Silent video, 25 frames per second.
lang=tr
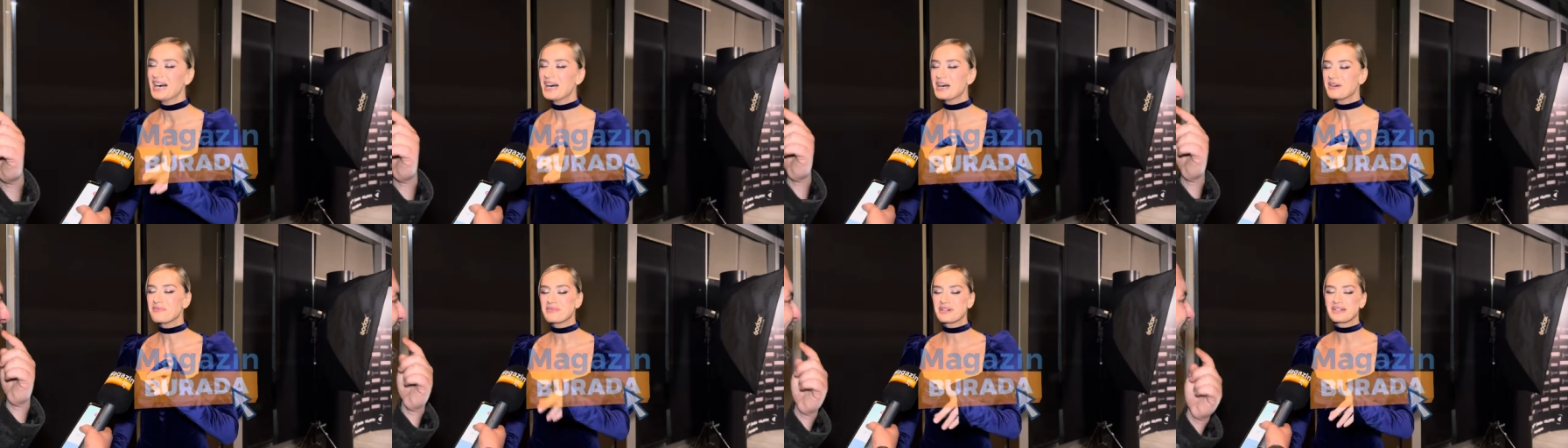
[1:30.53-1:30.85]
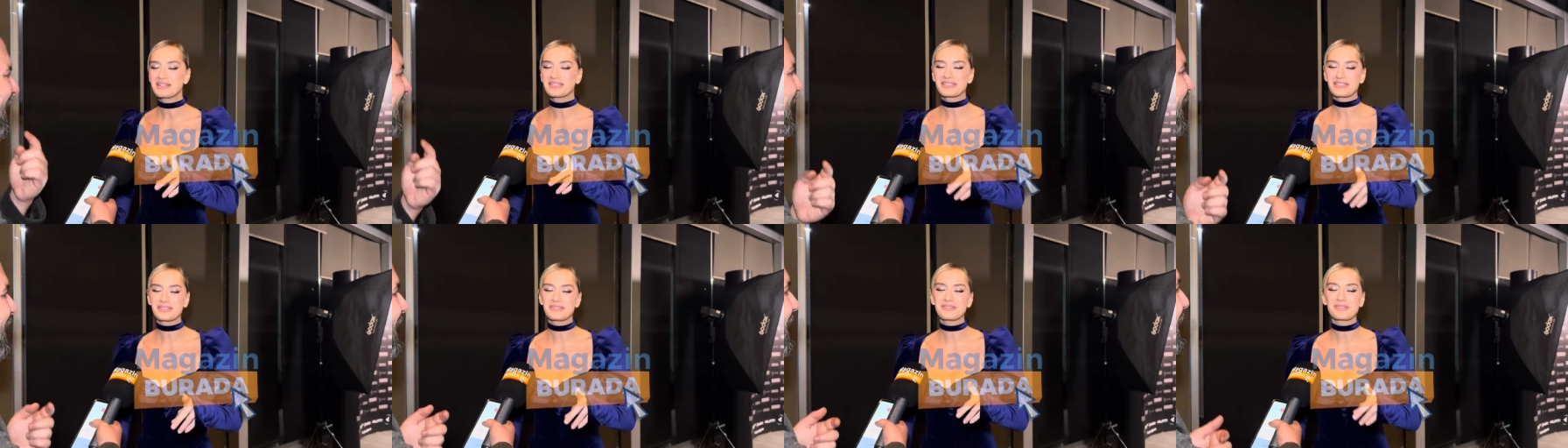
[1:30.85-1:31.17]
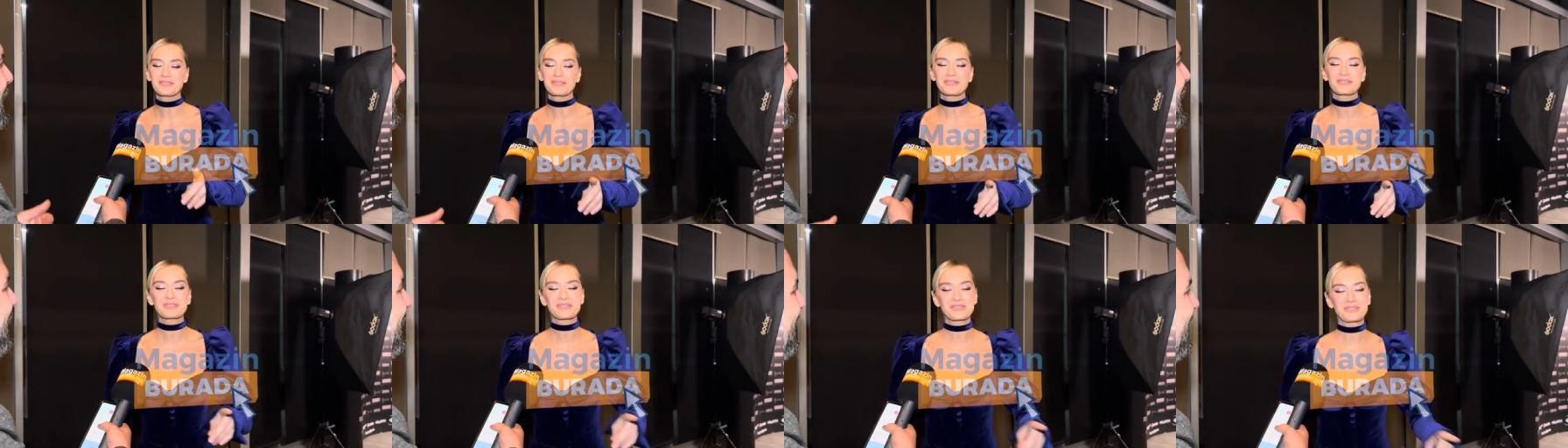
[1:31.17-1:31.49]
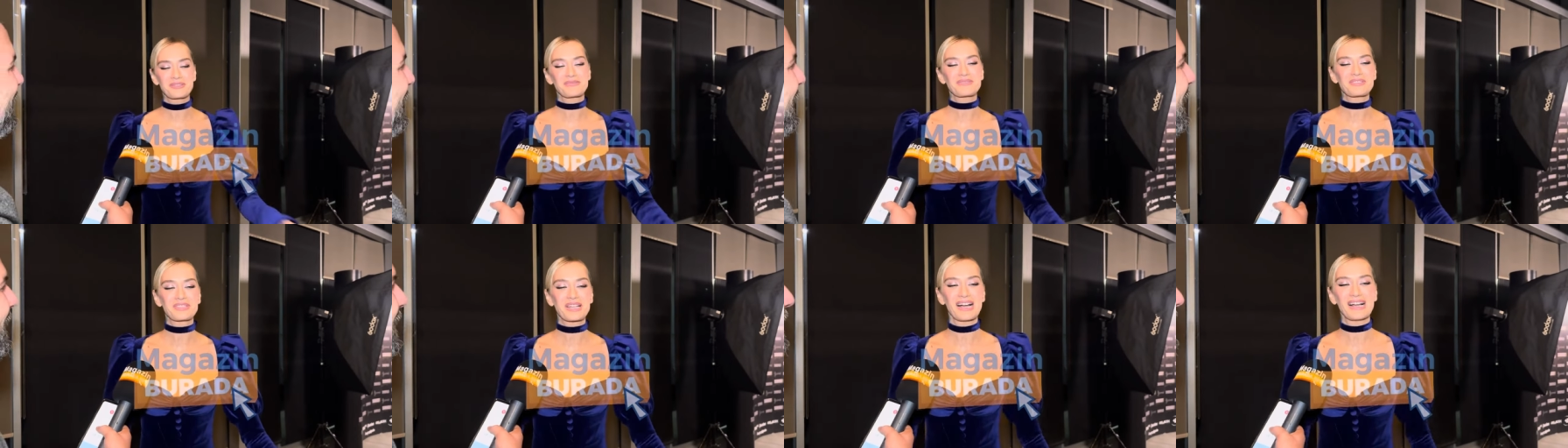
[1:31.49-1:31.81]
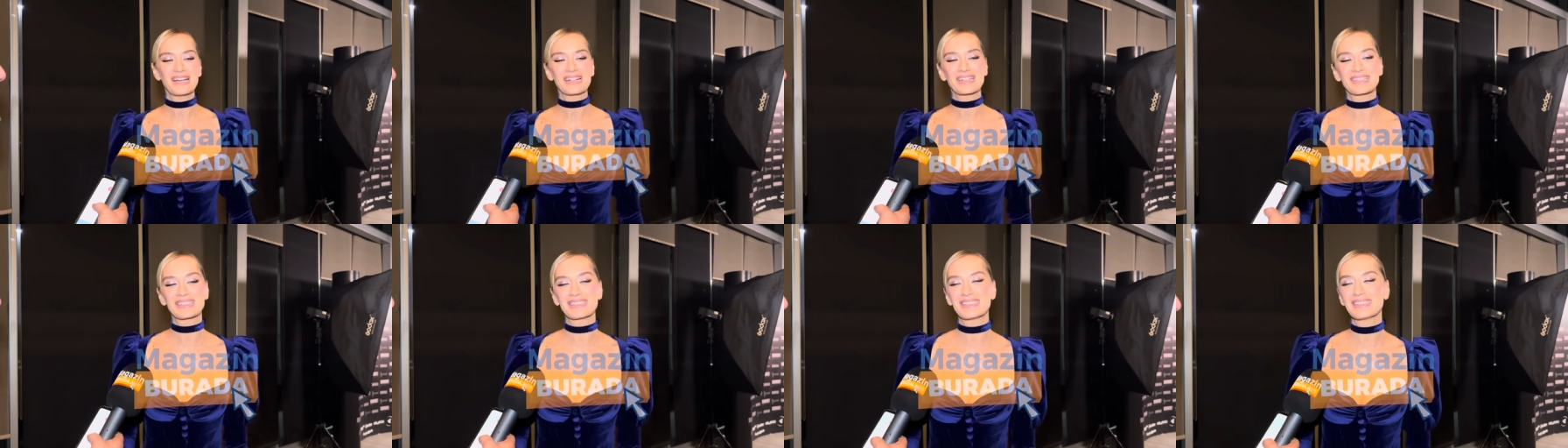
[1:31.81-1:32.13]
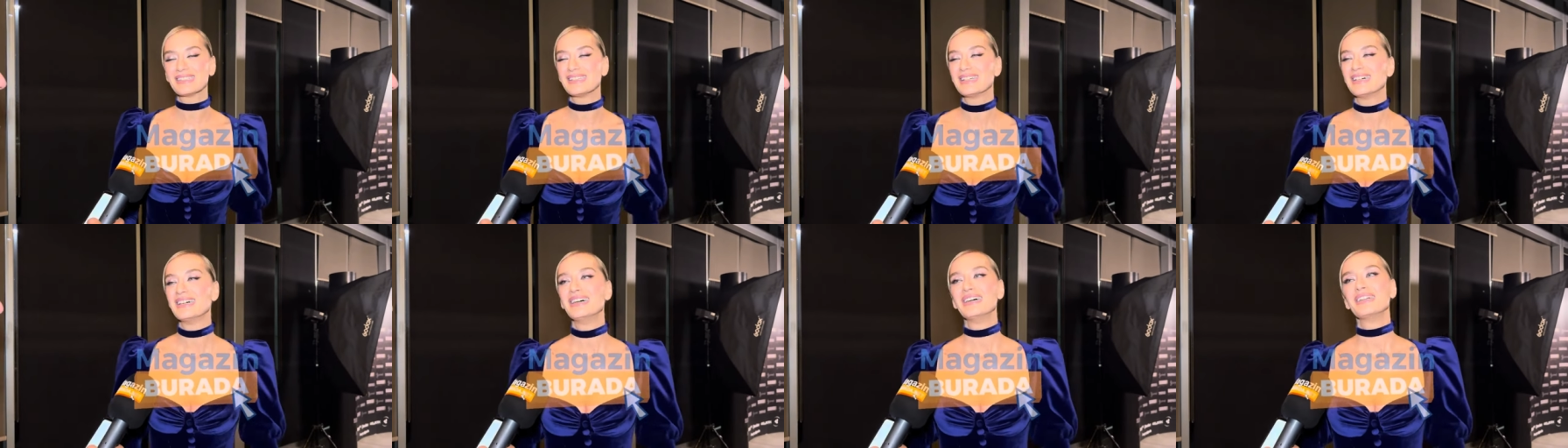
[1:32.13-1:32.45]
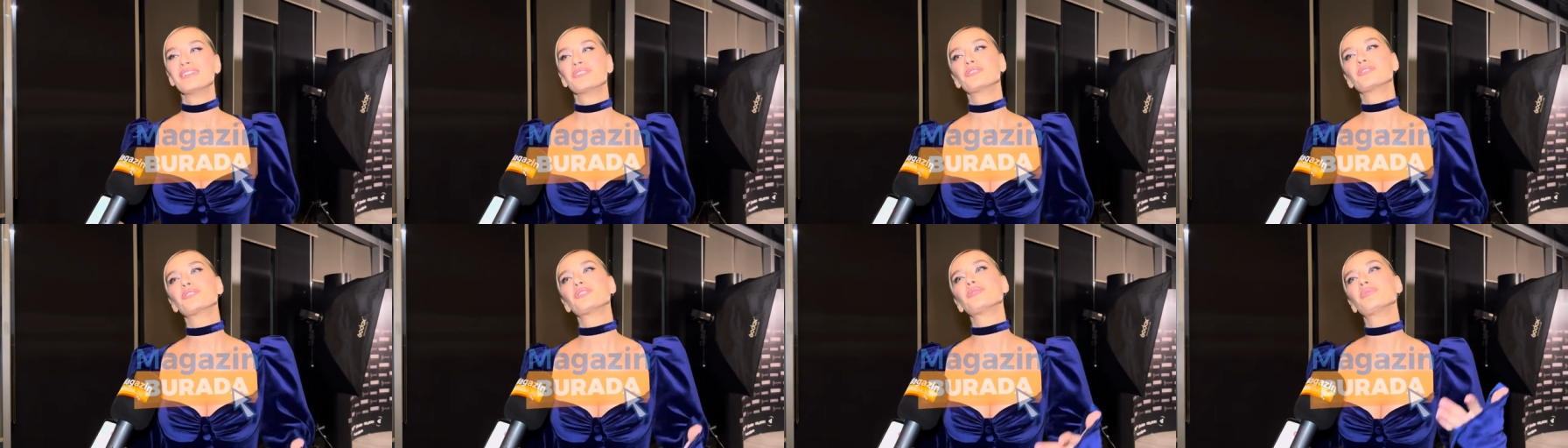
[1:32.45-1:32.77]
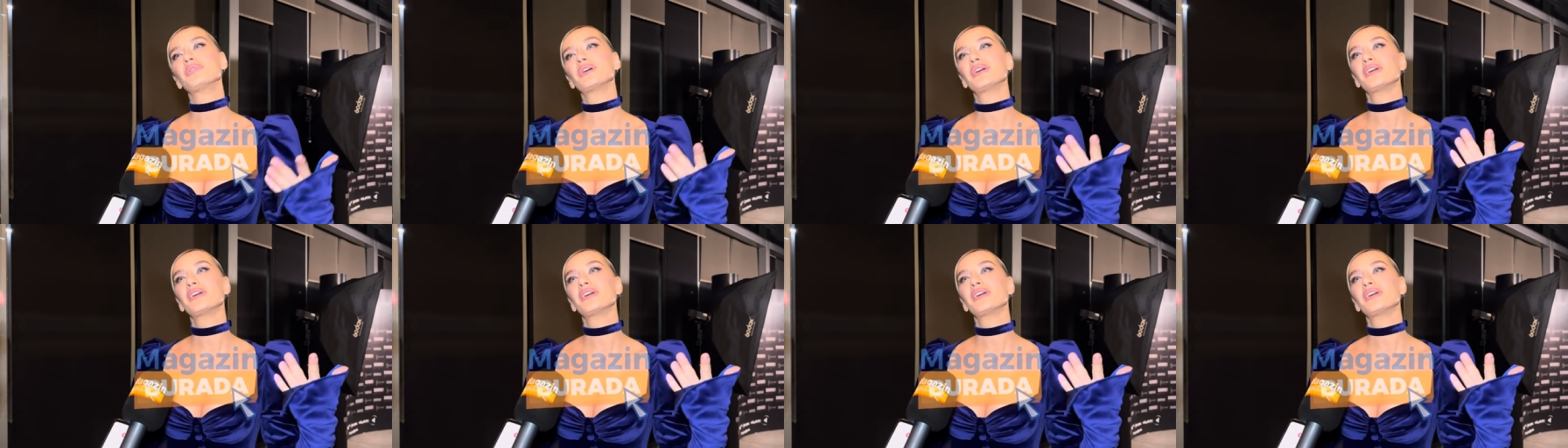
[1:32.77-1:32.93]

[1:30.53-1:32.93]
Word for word: Ama adını unuttum şarkının. Diyorum